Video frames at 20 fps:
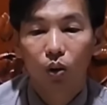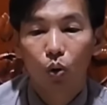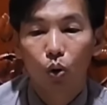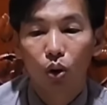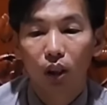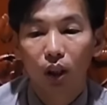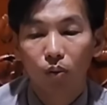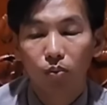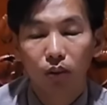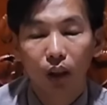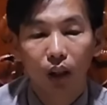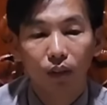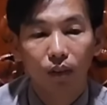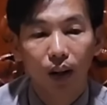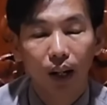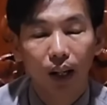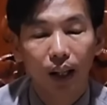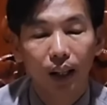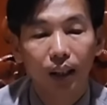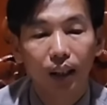cuộc sống là
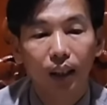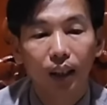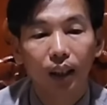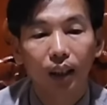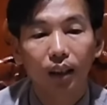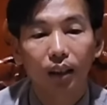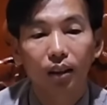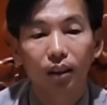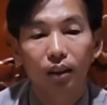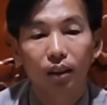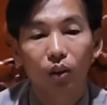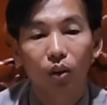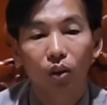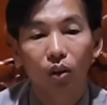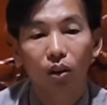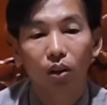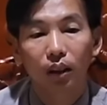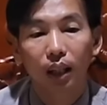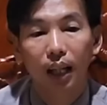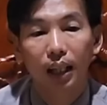phải uh,
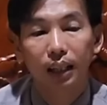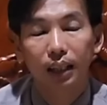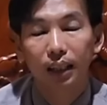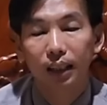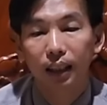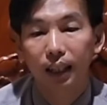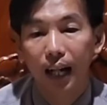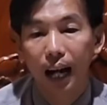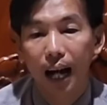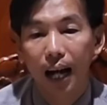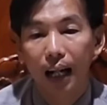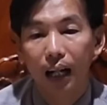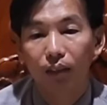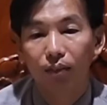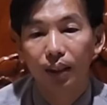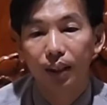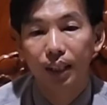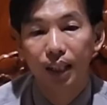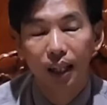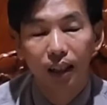con người ta sinh ra
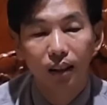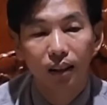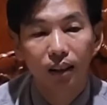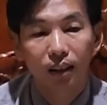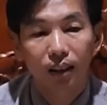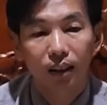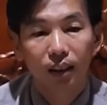là phải chết